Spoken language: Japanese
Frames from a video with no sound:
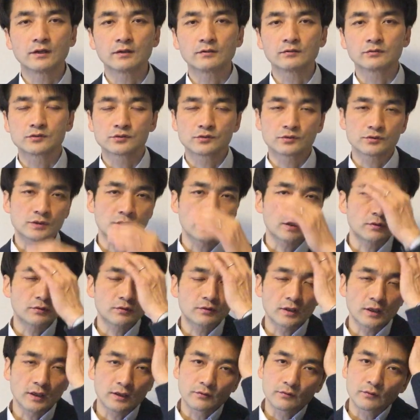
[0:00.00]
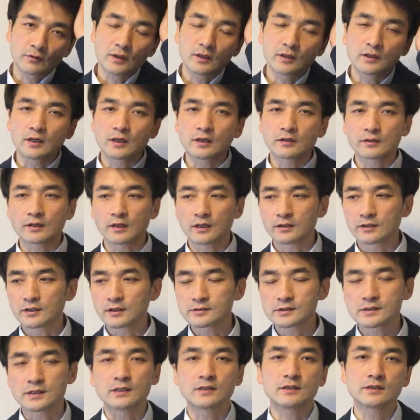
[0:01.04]
あの女性のクライアントの方々がた
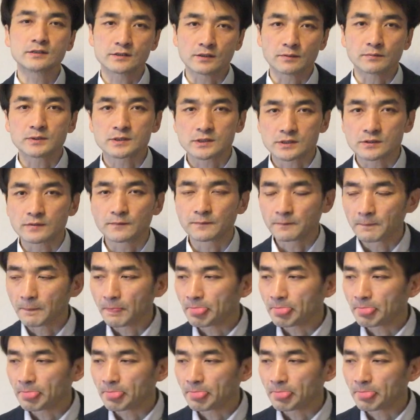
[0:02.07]
くさんいらっしゃいます。